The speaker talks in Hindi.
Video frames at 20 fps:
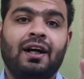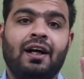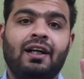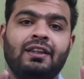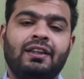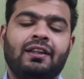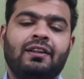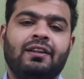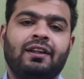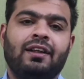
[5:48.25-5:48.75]
आ
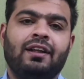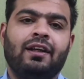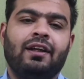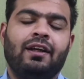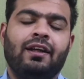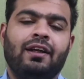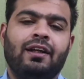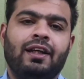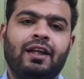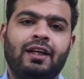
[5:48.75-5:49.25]
जाते
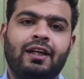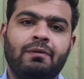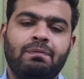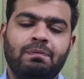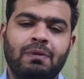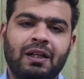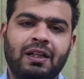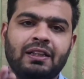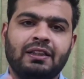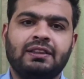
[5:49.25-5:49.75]
हैं कि ये
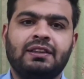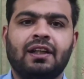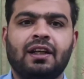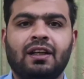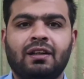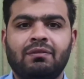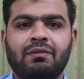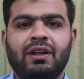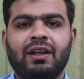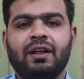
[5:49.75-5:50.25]

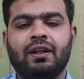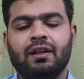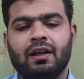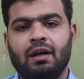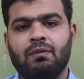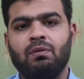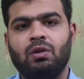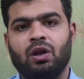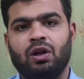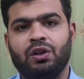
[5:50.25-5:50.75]
पाकिस्तान में
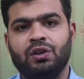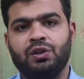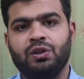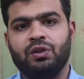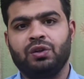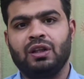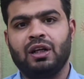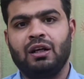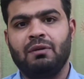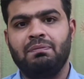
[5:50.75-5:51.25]
कब लॉन्च
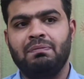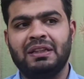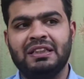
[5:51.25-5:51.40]
होगा